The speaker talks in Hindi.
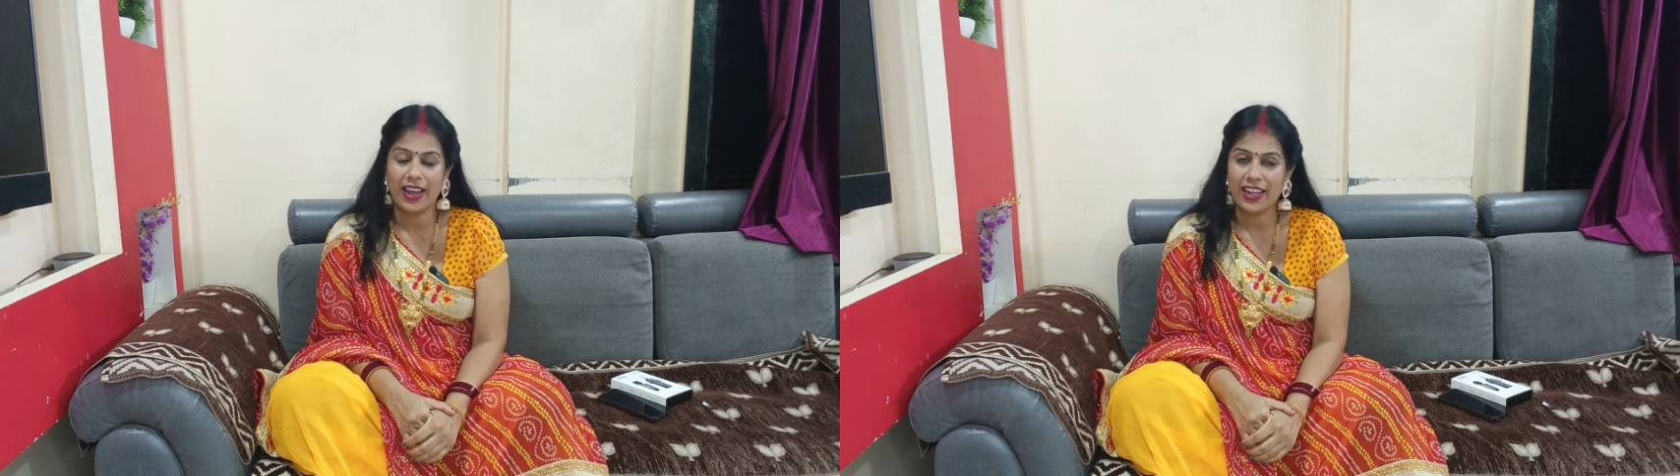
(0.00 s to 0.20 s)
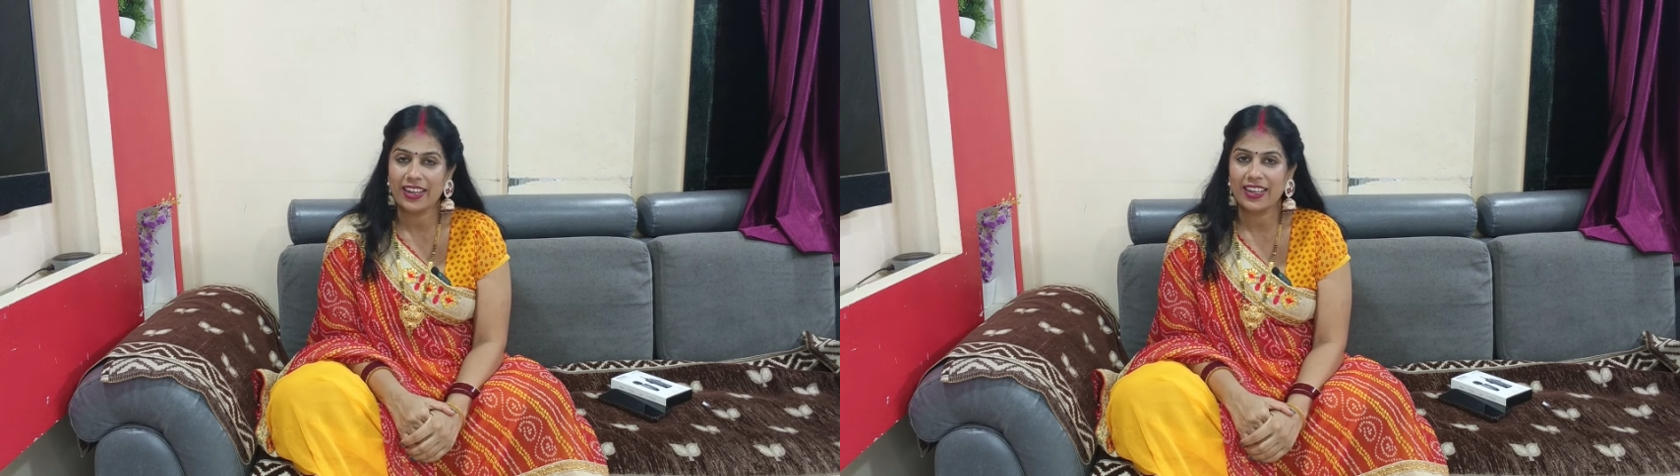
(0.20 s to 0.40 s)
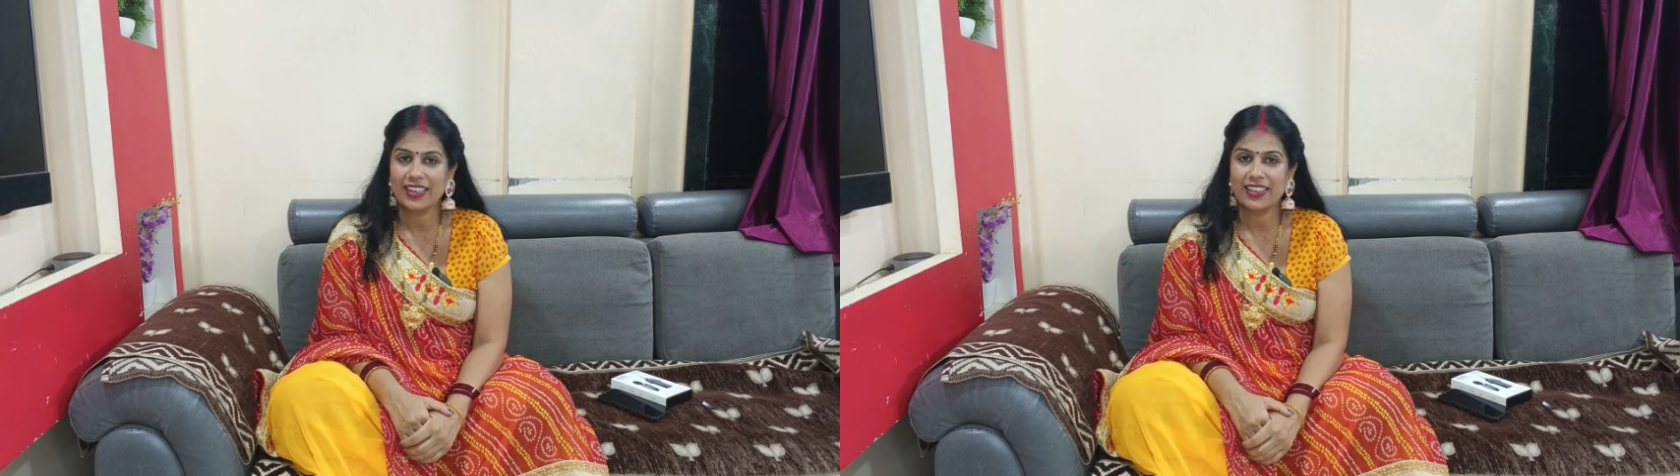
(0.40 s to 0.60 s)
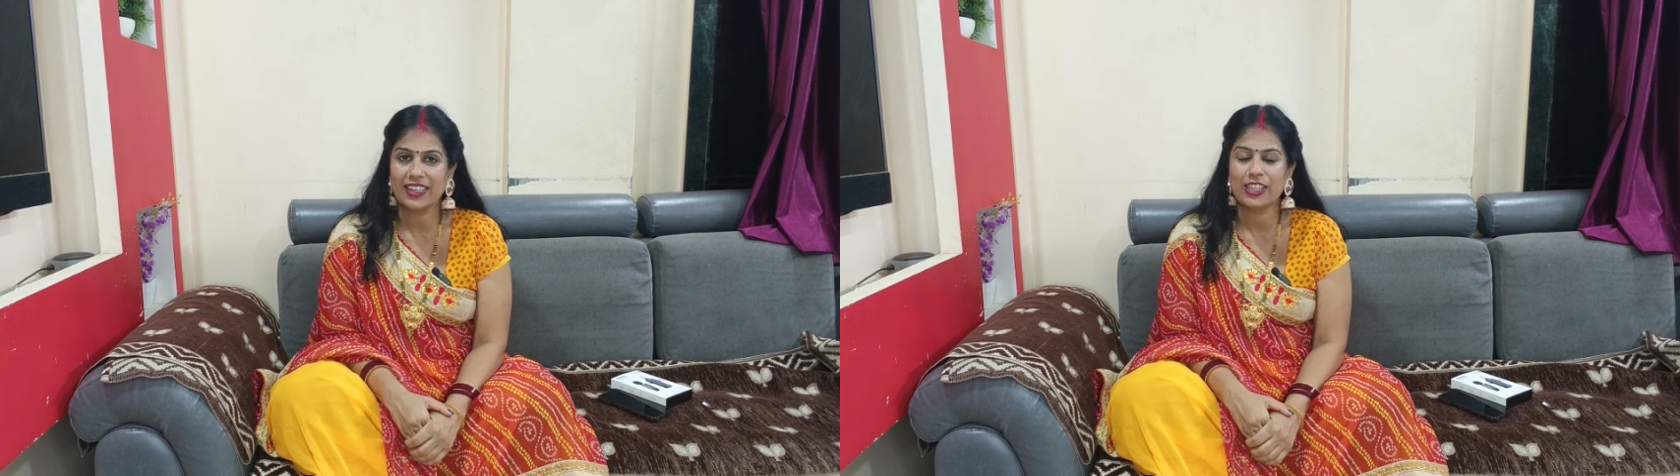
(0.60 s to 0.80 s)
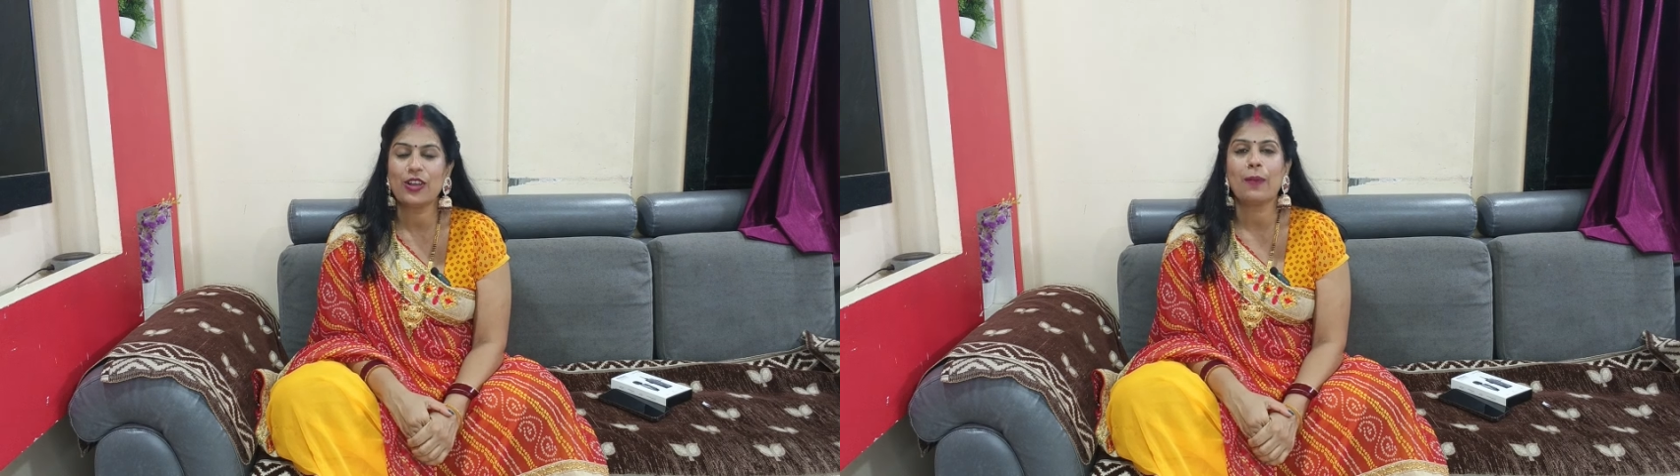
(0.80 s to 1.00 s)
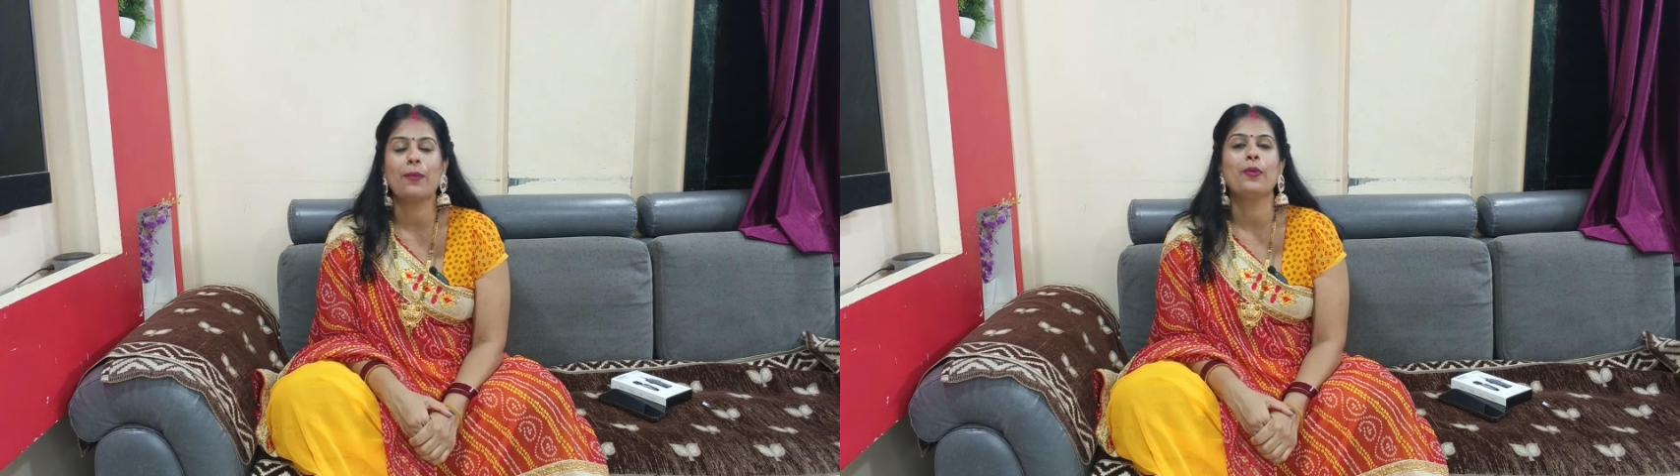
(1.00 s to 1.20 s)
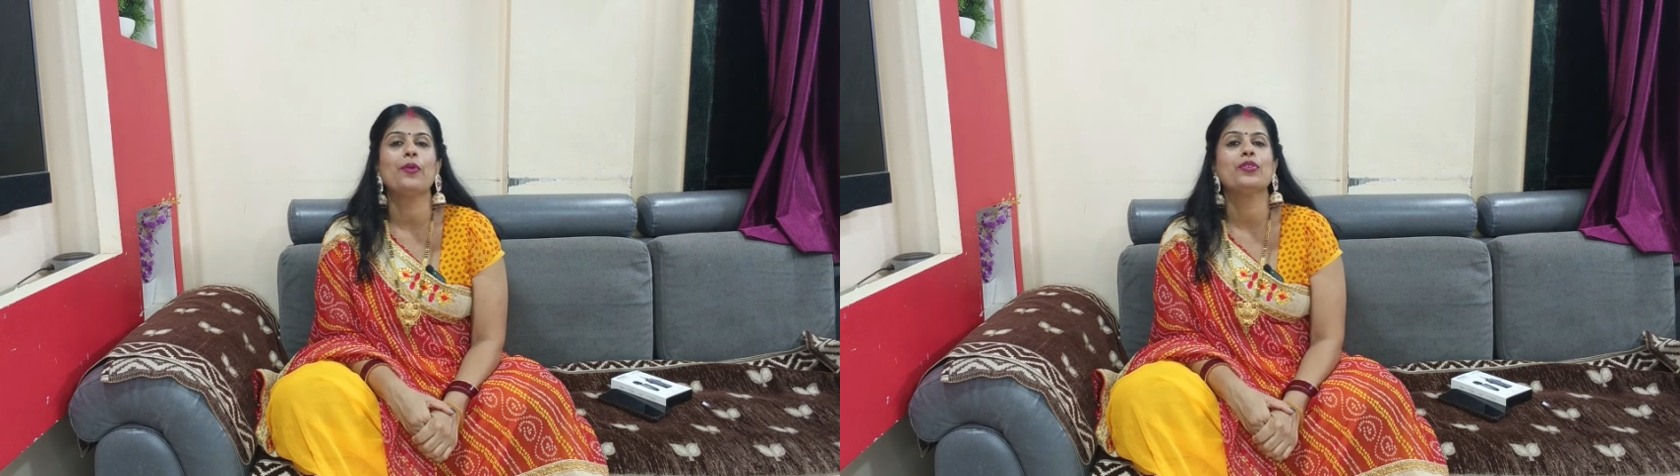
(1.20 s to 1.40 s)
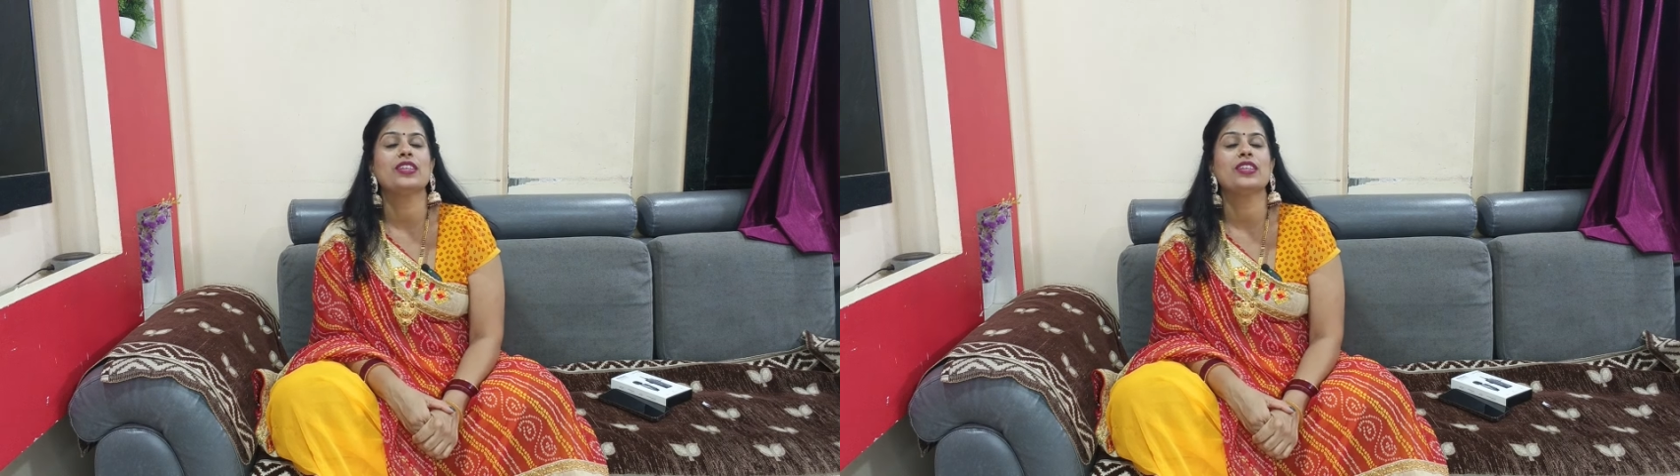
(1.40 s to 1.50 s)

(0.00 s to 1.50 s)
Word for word: एंड कर देती हूँ आप लोगों